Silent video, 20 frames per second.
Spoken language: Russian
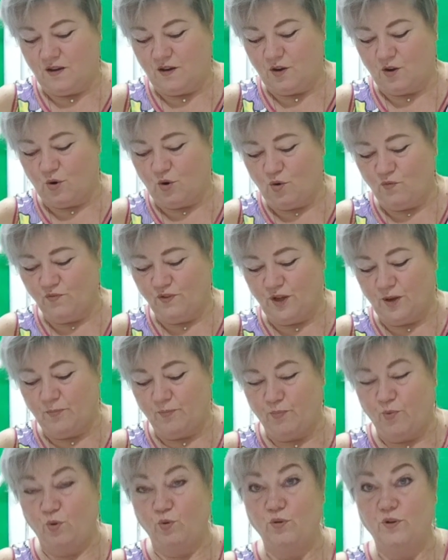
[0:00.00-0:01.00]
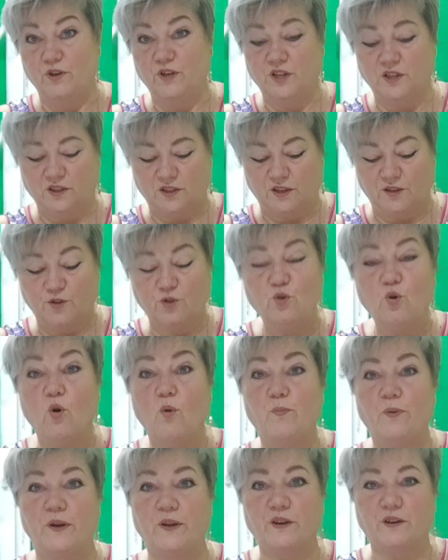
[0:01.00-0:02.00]
ровно пол-литра
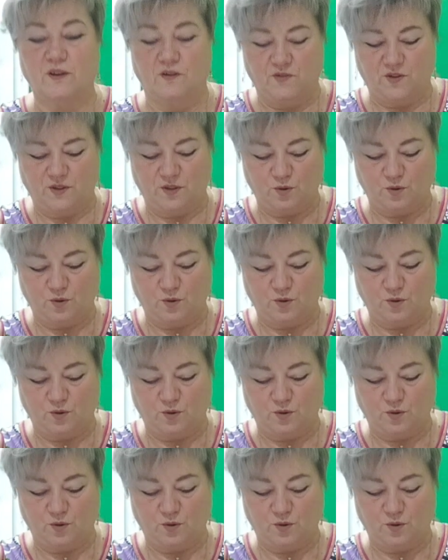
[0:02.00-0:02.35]
тепленького,